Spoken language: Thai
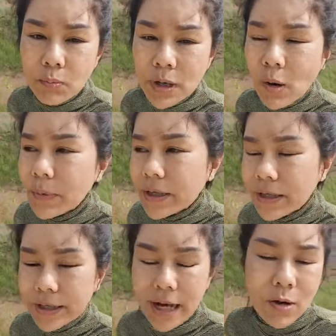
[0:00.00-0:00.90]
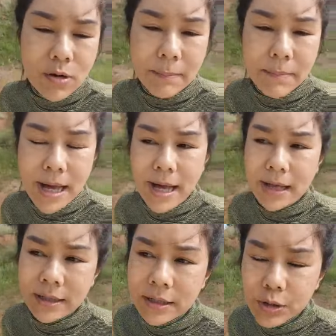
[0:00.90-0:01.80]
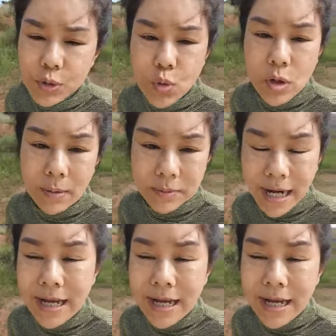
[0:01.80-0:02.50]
เราไม่เคยเข้ากลับมาอยู่กับ